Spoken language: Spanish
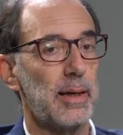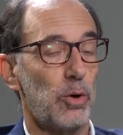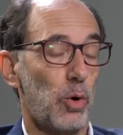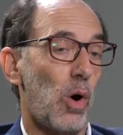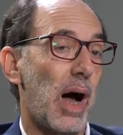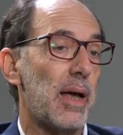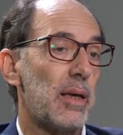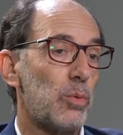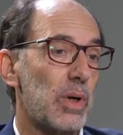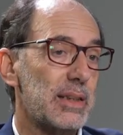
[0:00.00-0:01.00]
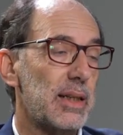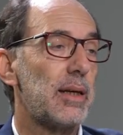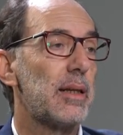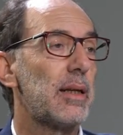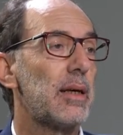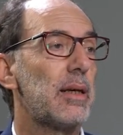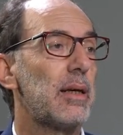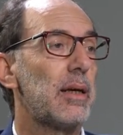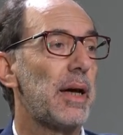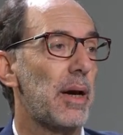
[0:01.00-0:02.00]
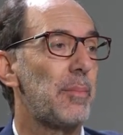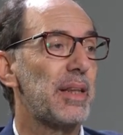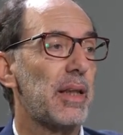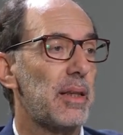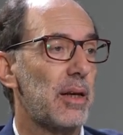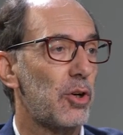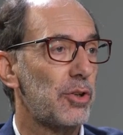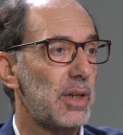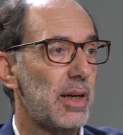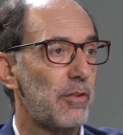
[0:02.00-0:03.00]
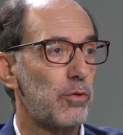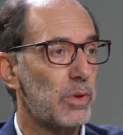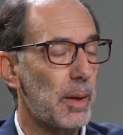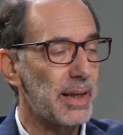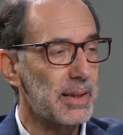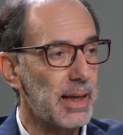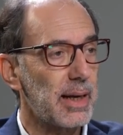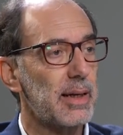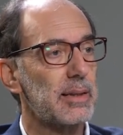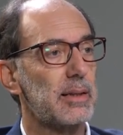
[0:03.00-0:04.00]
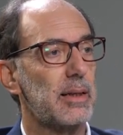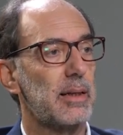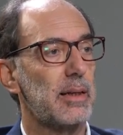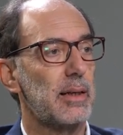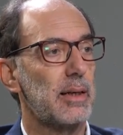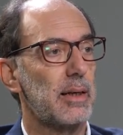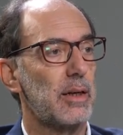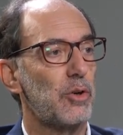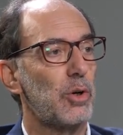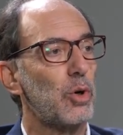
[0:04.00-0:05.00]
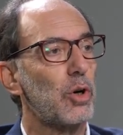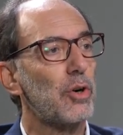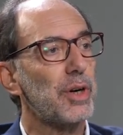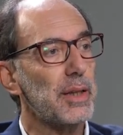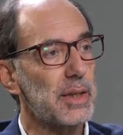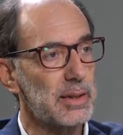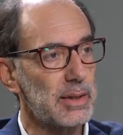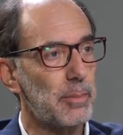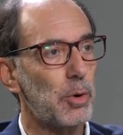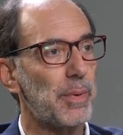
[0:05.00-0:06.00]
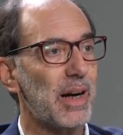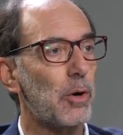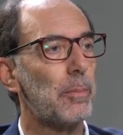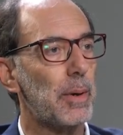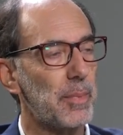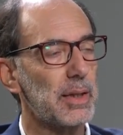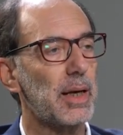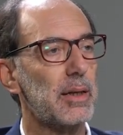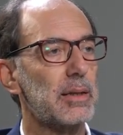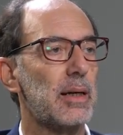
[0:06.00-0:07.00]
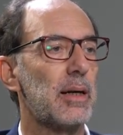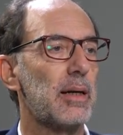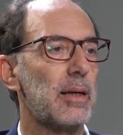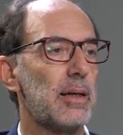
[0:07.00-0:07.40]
Luego hay una serie de herramientas diagnósticas fundamentales que, los neurólogos necesitamos para complementar esa,